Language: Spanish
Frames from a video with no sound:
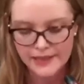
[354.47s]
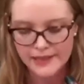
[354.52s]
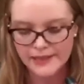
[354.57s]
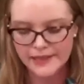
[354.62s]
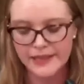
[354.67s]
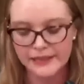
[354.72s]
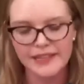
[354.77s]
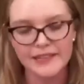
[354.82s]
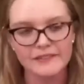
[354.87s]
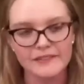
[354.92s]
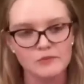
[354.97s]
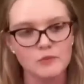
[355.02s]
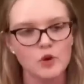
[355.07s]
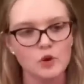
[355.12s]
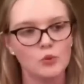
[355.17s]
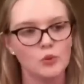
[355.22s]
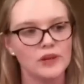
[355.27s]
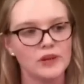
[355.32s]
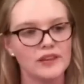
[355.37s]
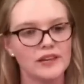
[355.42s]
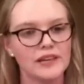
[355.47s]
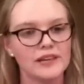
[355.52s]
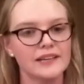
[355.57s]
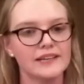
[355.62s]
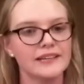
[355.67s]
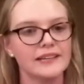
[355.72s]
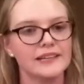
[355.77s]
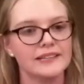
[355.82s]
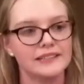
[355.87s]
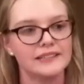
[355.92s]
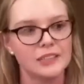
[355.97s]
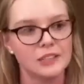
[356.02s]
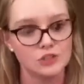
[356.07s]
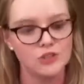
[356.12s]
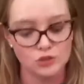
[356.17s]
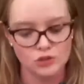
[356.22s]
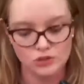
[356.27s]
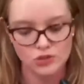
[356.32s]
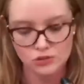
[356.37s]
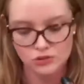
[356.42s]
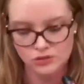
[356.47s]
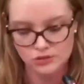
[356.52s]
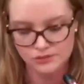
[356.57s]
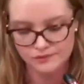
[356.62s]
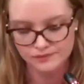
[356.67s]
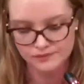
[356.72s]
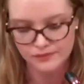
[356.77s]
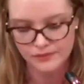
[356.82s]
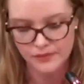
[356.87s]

y que debemos cuidar entre todos.